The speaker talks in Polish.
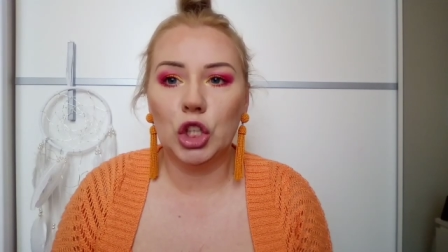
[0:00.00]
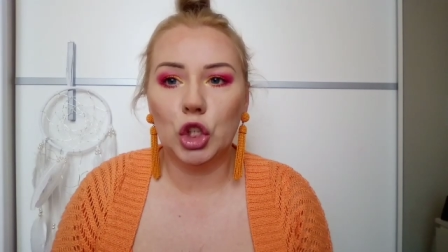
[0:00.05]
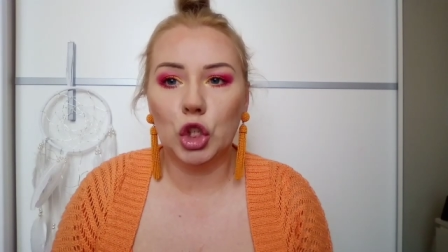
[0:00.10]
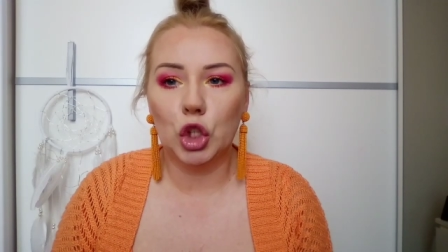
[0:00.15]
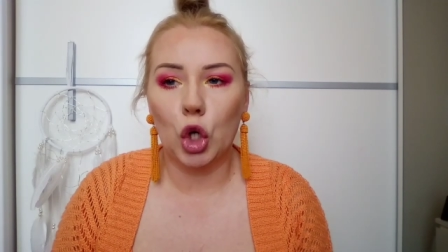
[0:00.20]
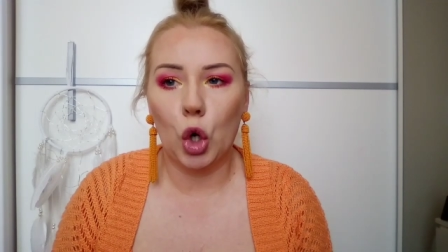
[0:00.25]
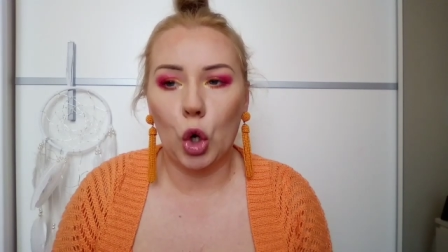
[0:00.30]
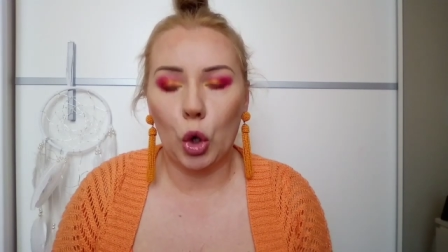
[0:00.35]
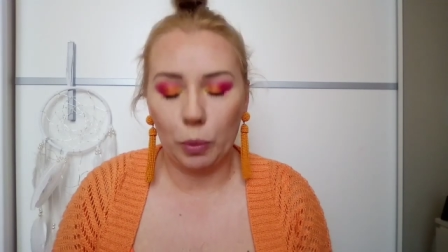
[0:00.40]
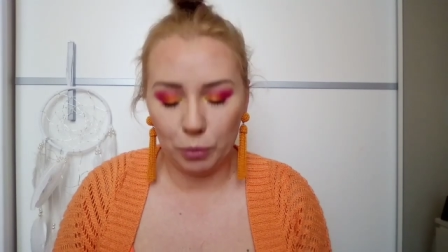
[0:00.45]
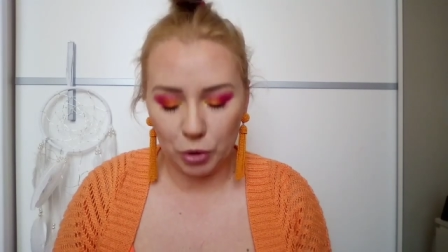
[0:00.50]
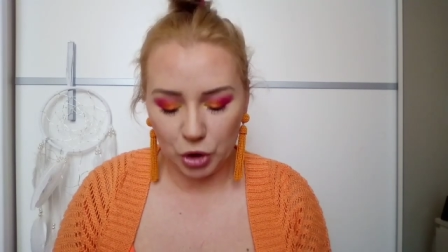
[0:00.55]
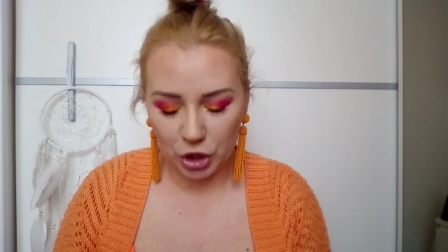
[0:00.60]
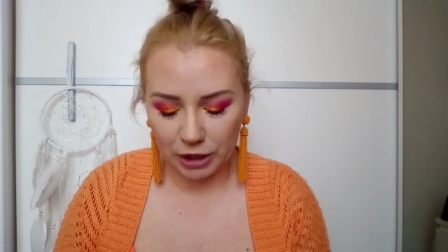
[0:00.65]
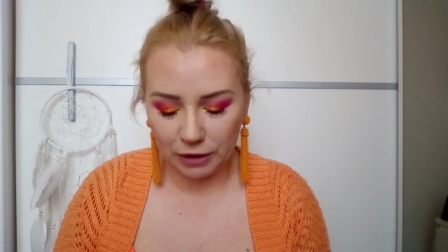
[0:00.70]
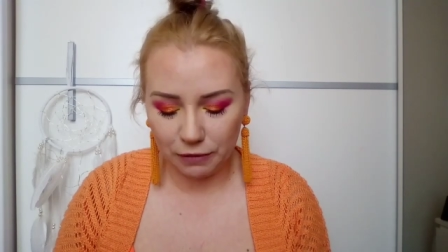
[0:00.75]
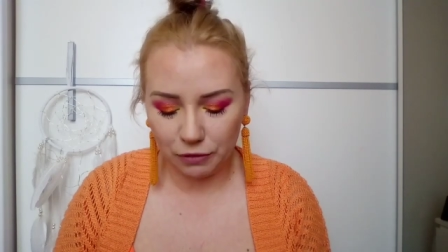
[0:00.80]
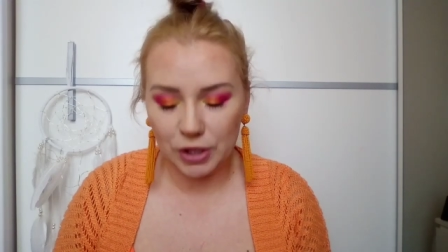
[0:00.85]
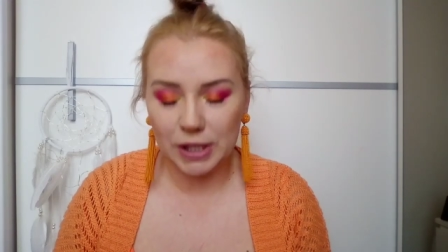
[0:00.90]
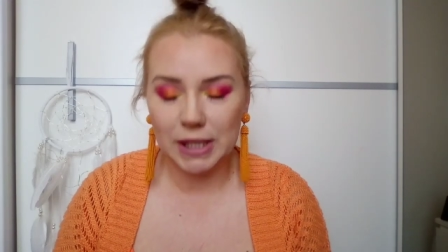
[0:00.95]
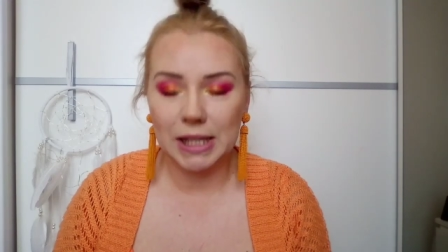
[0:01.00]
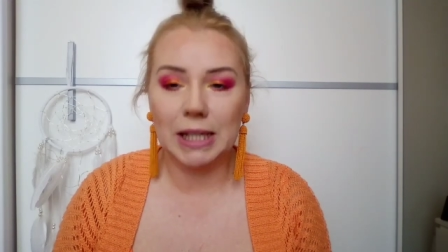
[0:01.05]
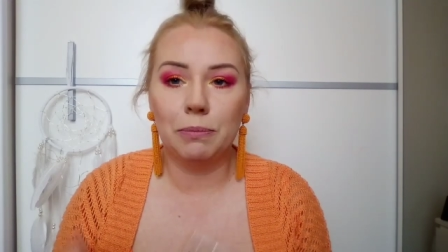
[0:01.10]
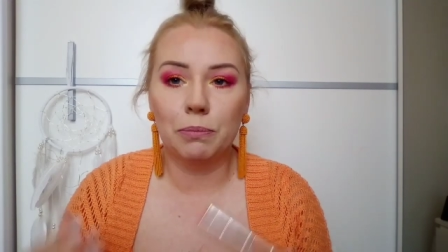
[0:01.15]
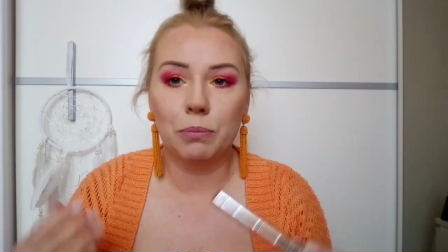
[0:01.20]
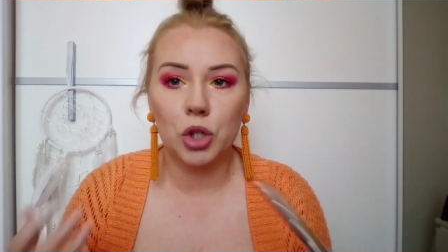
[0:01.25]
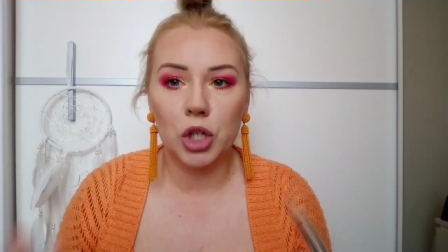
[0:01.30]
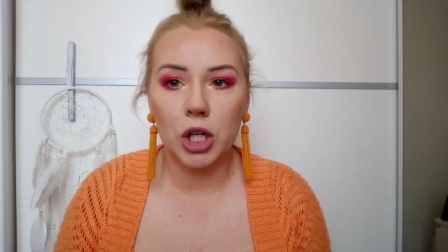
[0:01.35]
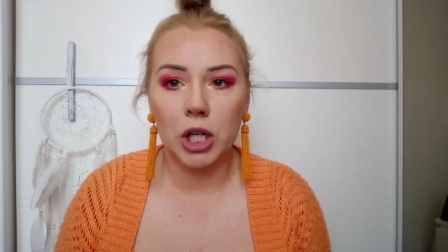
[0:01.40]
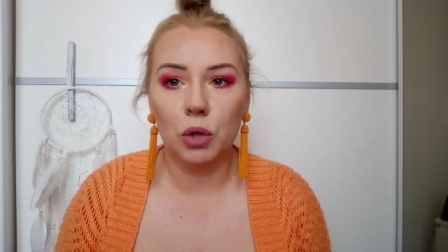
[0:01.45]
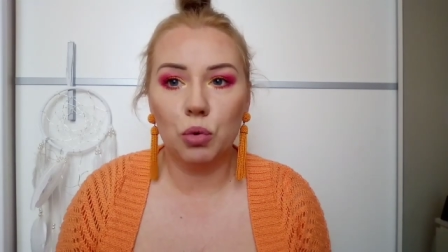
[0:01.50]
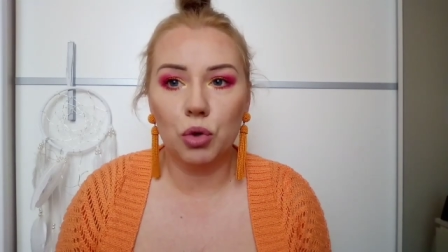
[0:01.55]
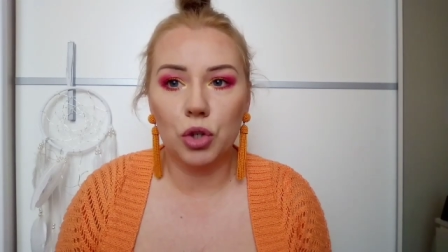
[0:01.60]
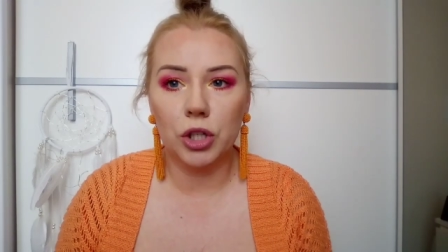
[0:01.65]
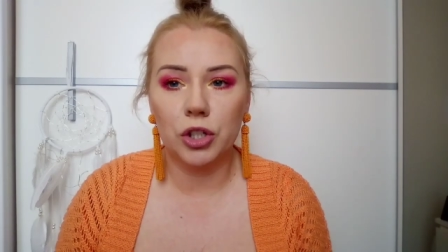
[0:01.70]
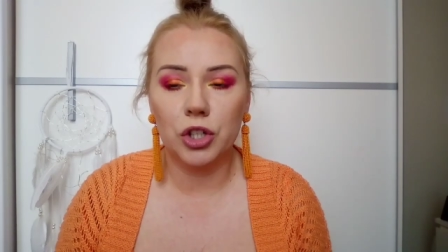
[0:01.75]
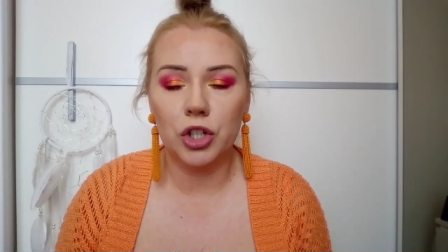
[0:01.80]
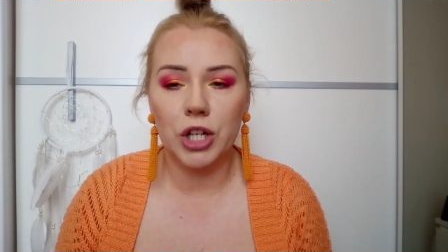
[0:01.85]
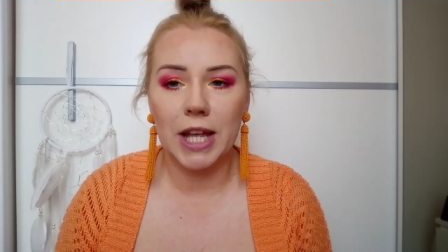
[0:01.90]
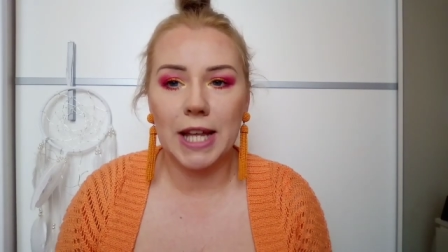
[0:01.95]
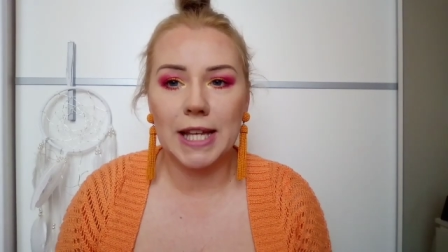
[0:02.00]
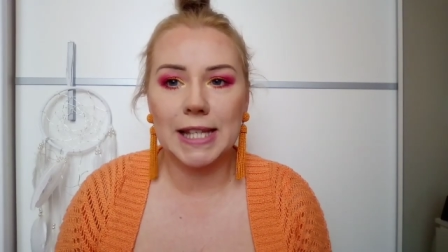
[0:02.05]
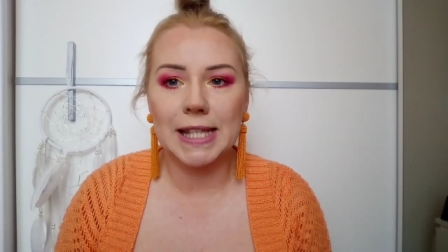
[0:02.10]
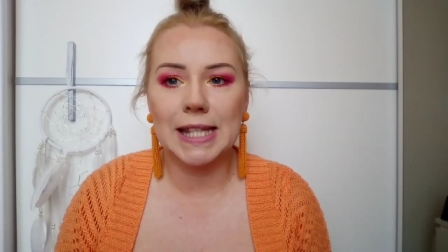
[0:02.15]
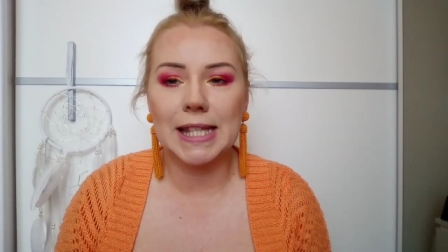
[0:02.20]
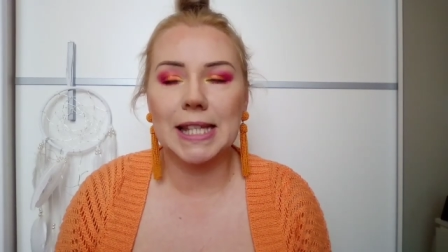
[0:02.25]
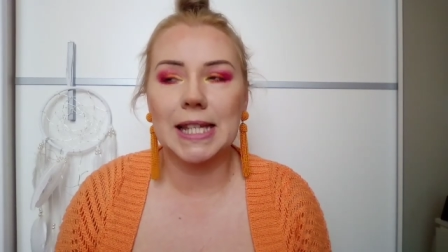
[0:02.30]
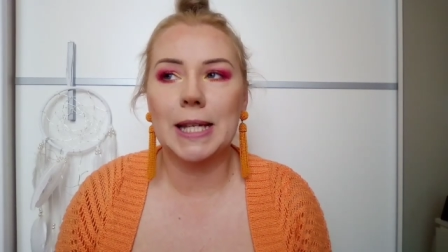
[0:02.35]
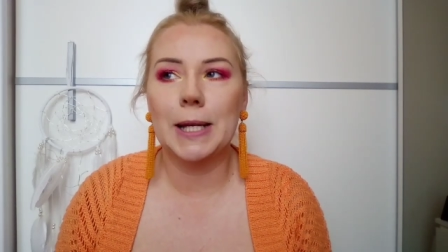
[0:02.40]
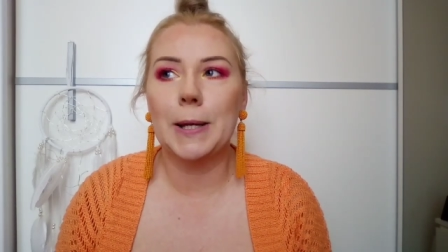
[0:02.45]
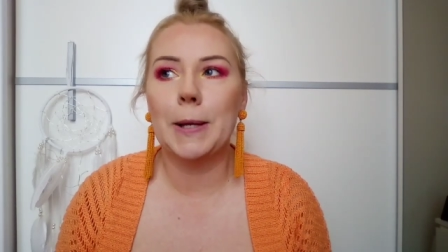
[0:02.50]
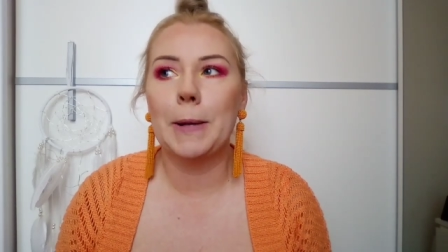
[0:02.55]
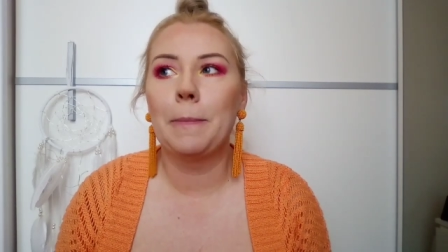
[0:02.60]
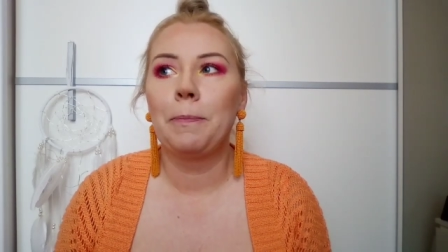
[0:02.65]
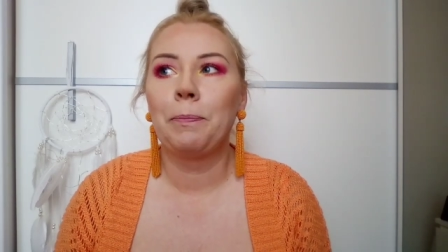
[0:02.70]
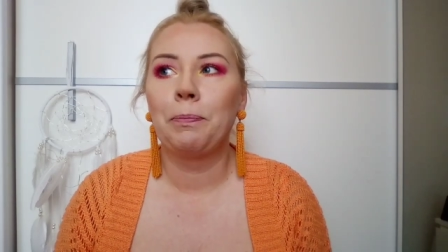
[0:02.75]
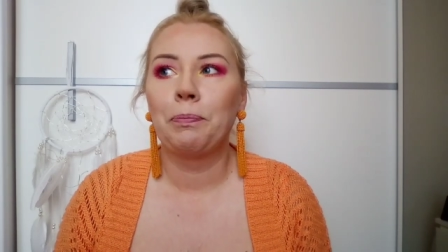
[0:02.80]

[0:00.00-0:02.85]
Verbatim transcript: to przede wszystkim przedłużyć rzęsy,